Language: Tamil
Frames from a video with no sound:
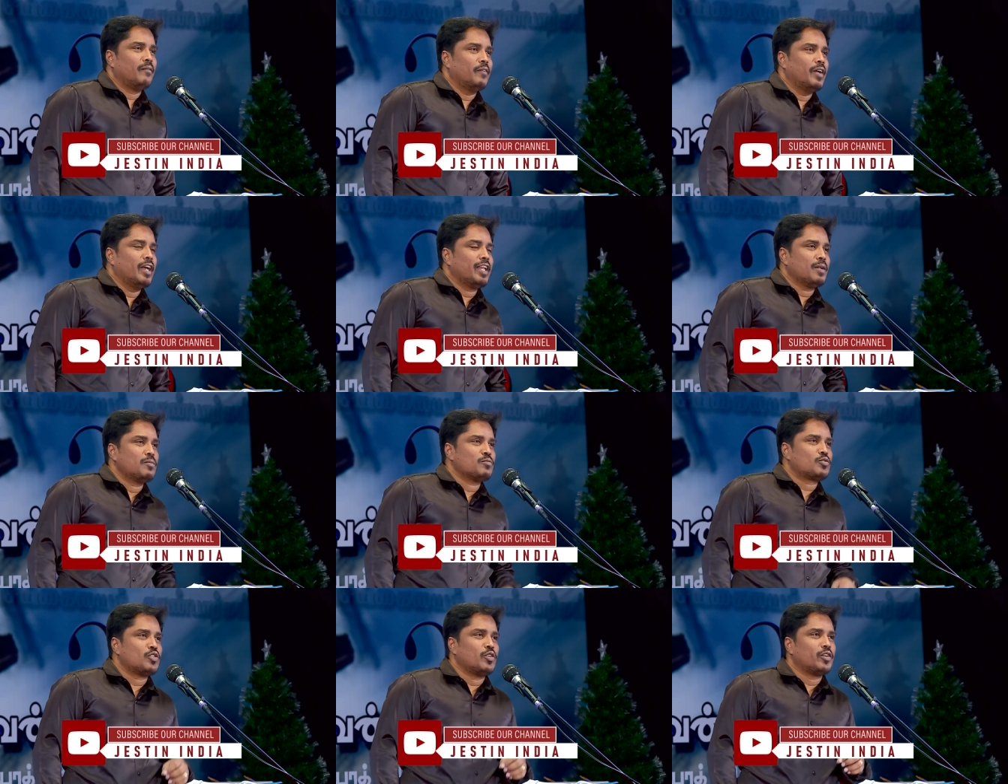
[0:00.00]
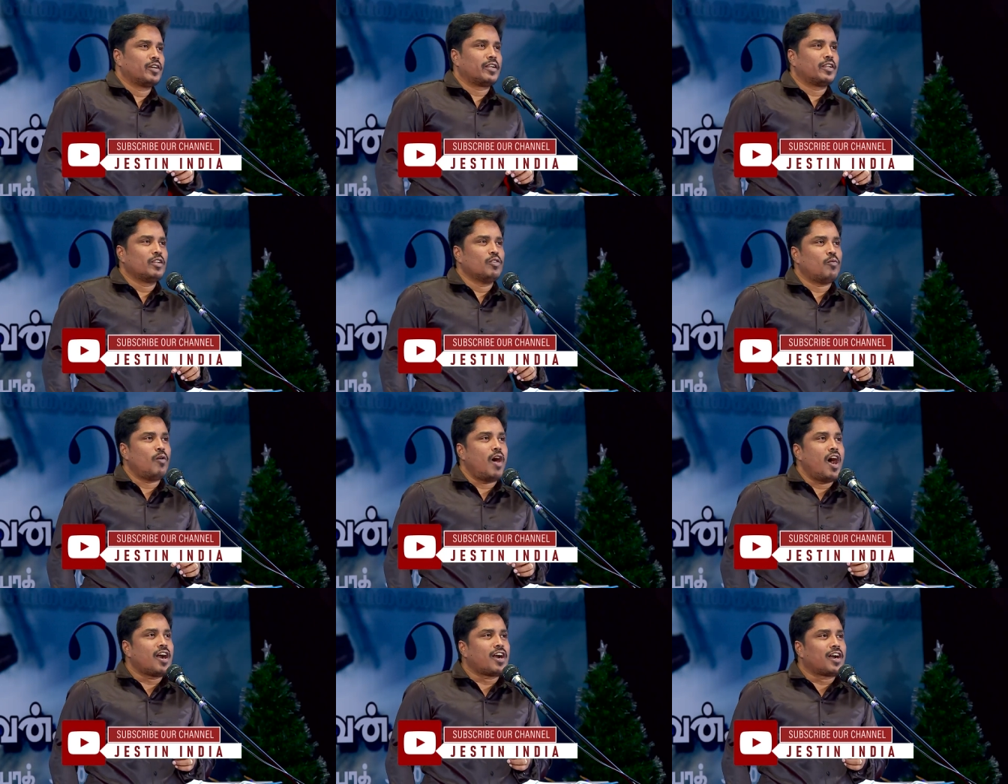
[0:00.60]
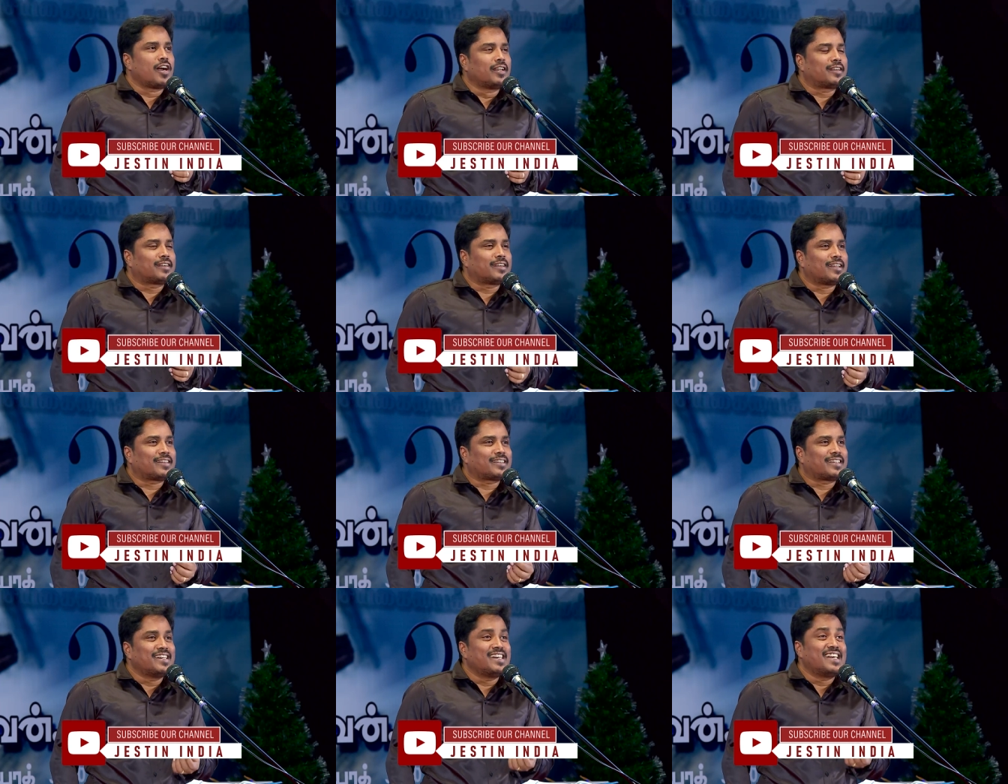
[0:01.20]
வேதம் சொல்லுகிறது வாக்கு
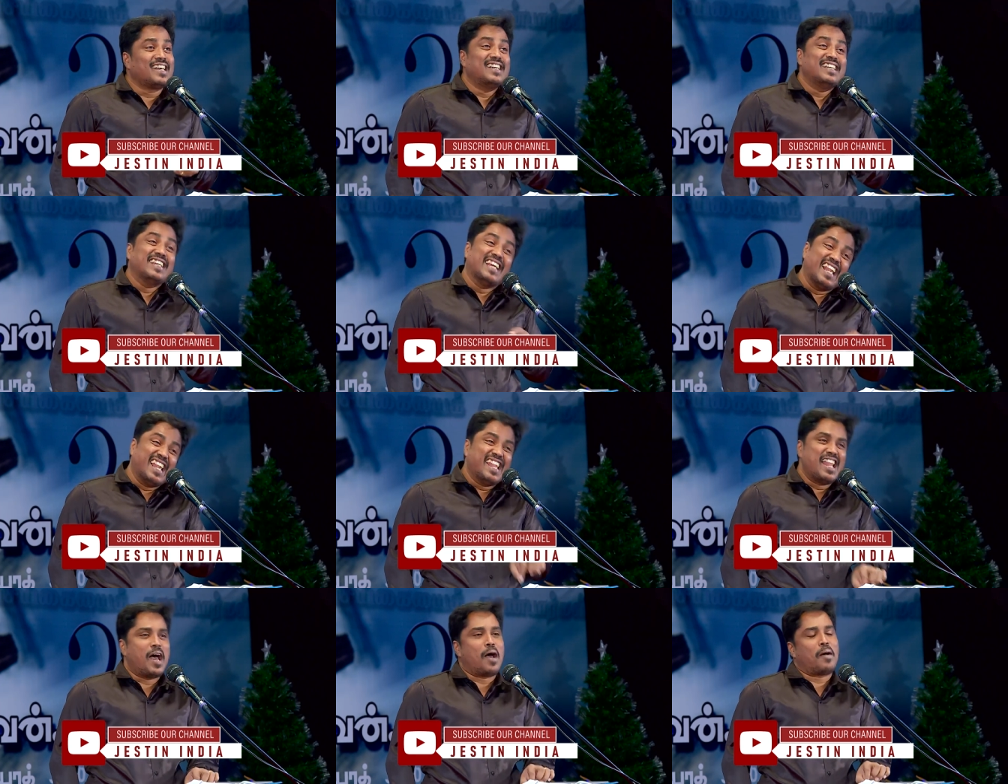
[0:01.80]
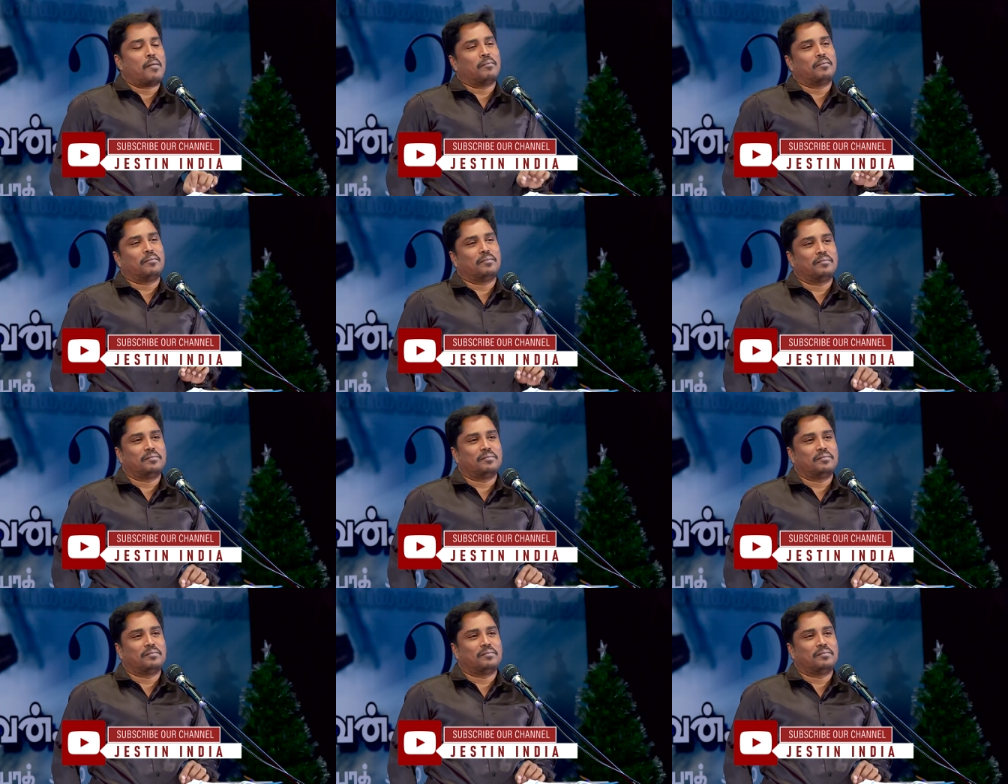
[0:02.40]
தத்தங்கள் எல்லாம்